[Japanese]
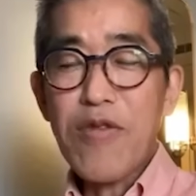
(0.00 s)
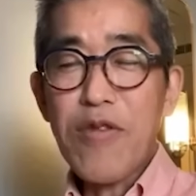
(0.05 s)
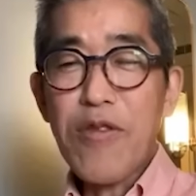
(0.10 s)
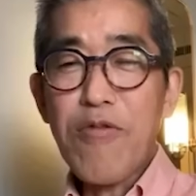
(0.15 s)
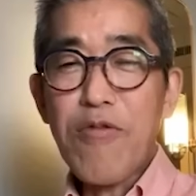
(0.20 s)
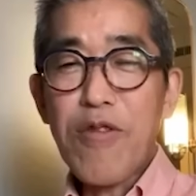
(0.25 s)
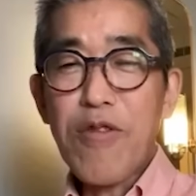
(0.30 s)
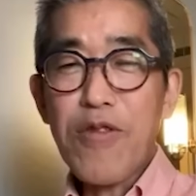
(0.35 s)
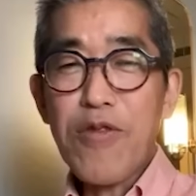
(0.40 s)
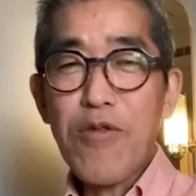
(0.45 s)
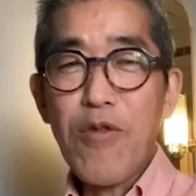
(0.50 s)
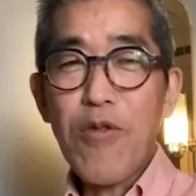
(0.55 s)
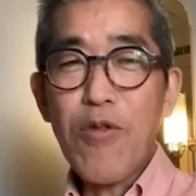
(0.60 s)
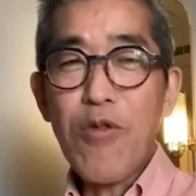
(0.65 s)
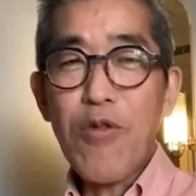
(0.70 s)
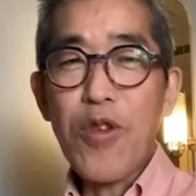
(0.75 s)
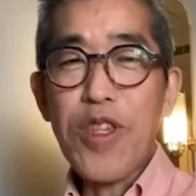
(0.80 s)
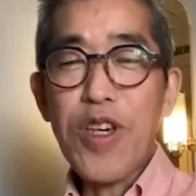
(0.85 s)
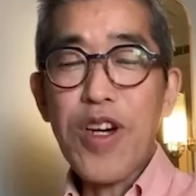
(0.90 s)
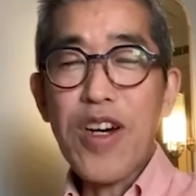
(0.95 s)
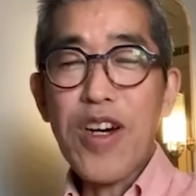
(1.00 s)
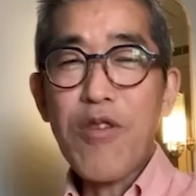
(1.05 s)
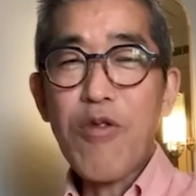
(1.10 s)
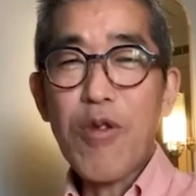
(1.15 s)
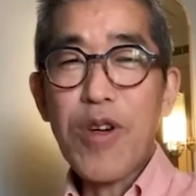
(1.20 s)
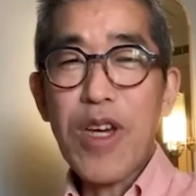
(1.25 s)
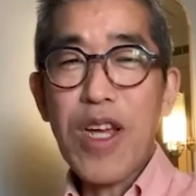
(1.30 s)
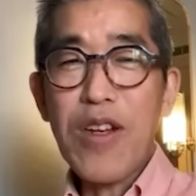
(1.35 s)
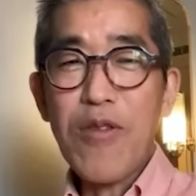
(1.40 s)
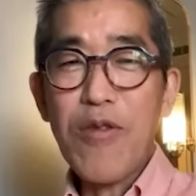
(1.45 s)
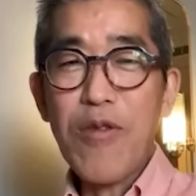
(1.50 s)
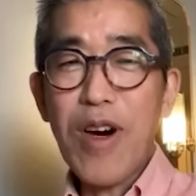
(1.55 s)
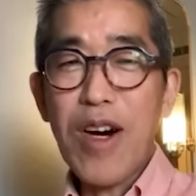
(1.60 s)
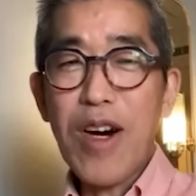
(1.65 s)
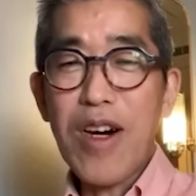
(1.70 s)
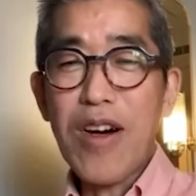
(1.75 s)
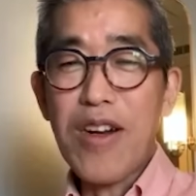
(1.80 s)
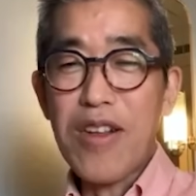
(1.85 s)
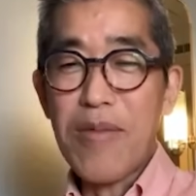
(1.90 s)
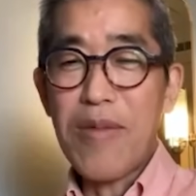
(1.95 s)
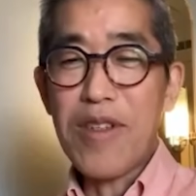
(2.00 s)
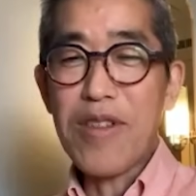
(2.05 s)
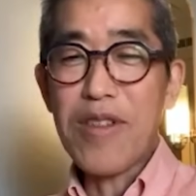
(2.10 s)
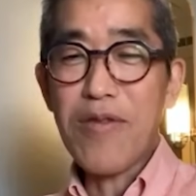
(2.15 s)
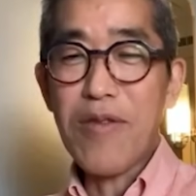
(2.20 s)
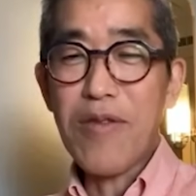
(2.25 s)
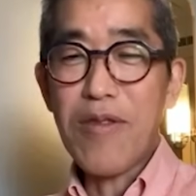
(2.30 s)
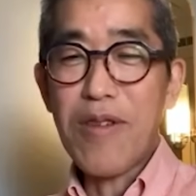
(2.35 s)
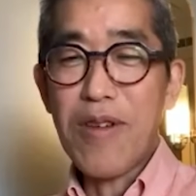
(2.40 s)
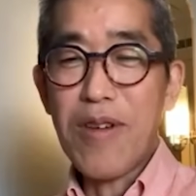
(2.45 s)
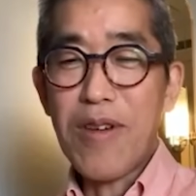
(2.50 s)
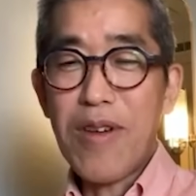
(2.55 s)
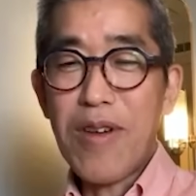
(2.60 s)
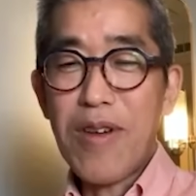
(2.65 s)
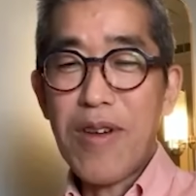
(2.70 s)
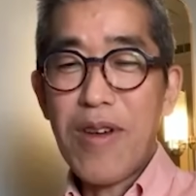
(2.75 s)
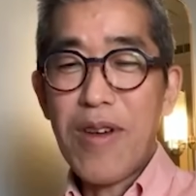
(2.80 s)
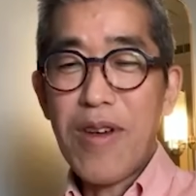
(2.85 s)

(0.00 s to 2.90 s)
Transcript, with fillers: つまりそれを超えると今度社会保険料がかかりますと。